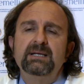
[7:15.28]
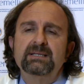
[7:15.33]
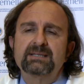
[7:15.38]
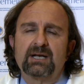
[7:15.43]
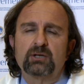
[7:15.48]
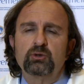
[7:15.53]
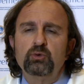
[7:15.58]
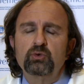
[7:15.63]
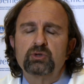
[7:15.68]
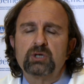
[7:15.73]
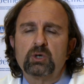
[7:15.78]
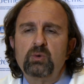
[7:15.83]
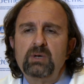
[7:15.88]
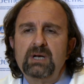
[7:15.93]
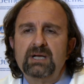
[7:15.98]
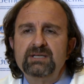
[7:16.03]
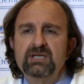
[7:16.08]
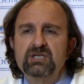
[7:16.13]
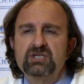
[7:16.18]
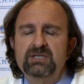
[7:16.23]
tra tutte
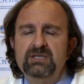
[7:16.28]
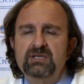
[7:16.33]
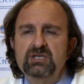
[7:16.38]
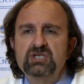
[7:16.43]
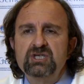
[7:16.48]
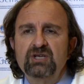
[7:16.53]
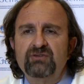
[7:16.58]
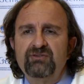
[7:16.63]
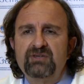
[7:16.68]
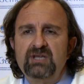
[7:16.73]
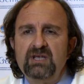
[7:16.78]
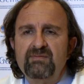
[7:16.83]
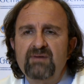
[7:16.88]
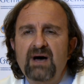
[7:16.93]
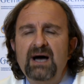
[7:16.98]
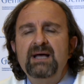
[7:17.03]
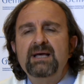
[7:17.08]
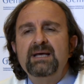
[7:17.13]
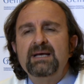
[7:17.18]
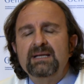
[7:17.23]
quella
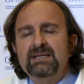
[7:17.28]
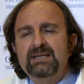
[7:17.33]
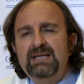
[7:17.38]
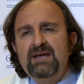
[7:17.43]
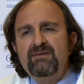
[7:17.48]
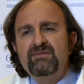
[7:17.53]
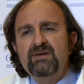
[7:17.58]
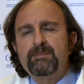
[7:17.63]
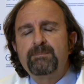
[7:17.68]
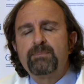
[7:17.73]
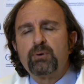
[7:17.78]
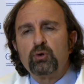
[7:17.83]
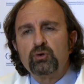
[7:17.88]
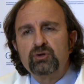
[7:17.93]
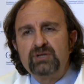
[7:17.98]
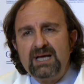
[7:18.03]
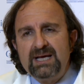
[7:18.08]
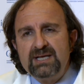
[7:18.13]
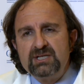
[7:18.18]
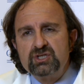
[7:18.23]
digestiva, deve
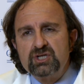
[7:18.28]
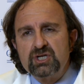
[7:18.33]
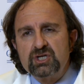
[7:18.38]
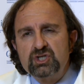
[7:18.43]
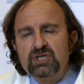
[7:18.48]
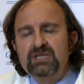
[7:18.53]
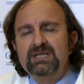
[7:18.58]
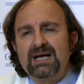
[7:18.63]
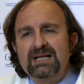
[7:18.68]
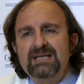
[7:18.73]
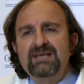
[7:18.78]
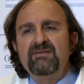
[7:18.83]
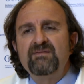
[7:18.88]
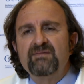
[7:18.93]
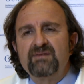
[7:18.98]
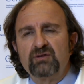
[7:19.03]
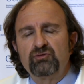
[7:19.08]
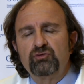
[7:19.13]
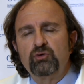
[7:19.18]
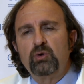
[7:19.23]
proteggerci dagli
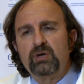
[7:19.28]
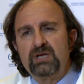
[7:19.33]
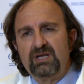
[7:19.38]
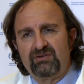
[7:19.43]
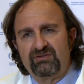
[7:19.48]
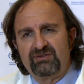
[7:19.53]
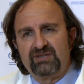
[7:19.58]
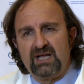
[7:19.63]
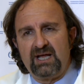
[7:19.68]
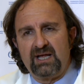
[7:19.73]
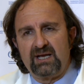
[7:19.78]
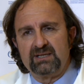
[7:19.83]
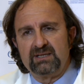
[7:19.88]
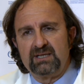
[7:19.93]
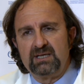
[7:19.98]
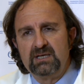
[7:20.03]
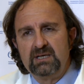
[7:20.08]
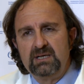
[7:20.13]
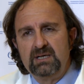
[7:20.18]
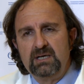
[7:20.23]
invasori
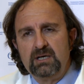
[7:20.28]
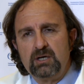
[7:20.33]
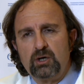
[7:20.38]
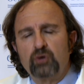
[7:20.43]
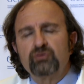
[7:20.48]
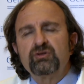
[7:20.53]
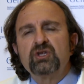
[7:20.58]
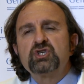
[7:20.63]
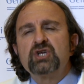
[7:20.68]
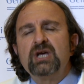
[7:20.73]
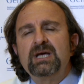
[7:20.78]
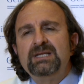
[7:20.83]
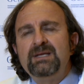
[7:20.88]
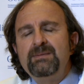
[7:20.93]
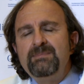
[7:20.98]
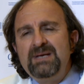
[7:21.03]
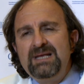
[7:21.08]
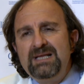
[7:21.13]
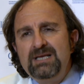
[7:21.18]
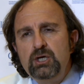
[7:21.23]
esterni. Cosa c'è di
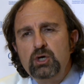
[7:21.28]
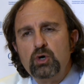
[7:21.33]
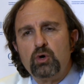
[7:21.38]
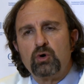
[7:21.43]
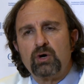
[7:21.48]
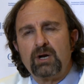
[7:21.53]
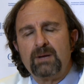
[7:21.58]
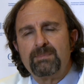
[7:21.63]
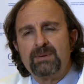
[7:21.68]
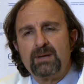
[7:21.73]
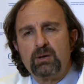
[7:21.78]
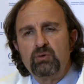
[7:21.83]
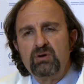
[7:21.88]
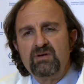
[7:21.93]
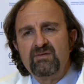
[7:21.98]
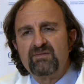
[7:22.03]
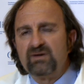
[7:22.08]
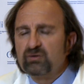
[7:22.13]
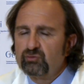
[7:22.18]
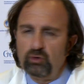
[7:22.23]
migliore per un
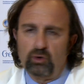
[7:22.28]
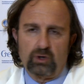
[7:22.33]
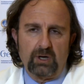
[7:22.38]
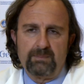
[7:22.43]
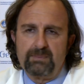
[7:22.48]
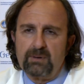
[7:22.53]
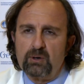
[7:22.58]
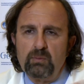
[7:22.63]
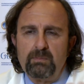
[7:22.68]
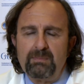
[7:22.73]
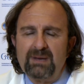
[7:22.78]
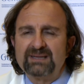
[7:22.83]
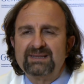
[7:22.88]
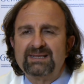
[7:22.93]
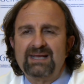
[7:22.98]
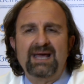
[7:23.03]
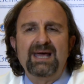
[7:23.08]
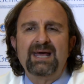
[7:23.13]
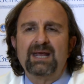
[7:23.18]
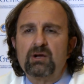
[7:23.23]
invasore, per un
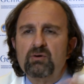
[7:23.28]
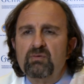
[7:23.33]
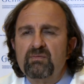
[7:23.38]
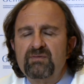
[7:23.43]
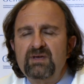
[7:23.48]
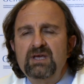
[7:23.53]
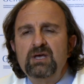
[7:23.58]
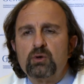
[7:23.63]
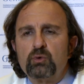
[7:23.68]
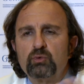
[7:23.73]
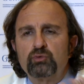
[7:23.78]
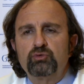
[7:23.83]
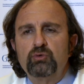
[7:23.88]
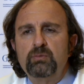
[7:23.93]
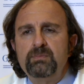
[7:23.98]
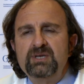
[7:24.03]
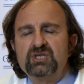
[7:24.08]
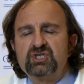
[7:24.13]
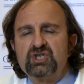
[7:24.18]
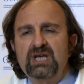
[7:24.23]
batterio, un virus,
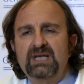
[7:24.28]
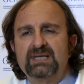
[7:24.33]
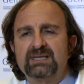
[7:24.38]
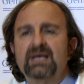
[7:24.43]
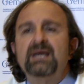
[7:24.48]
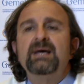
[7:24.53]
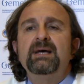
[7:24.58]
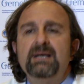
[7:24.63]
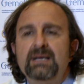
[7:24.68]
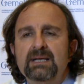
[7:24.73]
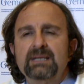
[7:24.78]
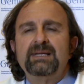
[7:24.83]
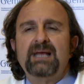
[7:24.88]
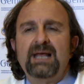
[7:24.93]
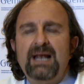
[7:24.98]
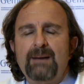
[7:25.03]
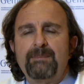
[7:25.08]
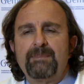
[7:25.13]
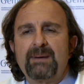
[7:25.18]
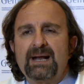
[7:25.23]
un micete
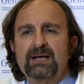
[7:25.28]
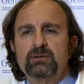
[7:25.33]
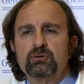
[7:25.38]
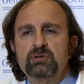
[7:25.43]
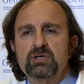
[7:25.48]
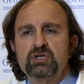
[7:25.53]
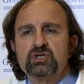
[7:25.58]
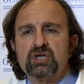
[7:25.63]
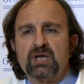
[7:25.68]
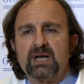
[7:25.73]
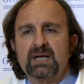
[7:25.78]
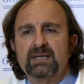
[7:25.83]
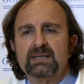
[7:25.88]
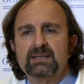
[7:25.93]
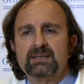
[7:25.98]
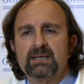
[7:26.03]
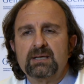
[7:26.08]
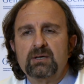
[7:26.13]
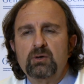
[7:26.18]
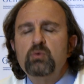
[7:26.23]
dell'apparato
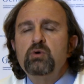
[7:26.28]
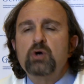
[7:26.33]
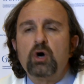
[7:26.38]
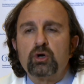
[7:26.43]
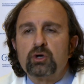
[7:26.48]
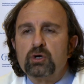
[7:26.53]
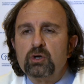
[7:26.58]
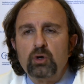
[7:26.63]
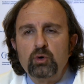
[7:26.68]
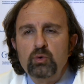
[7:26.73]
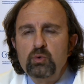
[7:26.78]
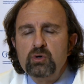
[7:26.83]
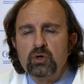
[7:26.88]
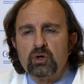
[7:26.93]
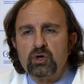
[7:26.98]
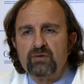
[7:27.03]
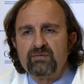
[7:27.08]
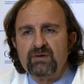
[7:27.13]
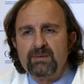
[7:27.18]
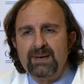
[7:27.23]
digerente? Un organo
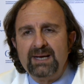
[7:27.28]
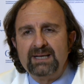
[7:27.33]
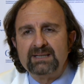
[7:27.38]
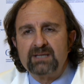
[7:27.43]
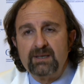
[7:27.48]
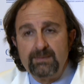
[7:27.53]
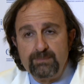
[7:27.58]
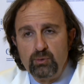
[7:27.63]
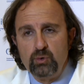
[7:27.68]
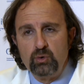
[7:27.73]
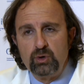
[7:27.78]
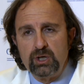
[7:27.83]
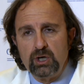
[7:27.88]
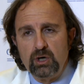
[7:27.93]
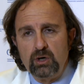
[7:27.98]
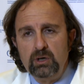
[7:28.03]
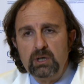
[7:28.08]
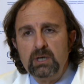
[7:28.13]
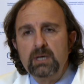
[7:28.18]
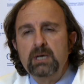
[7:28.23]
lungo 9 metri, buio,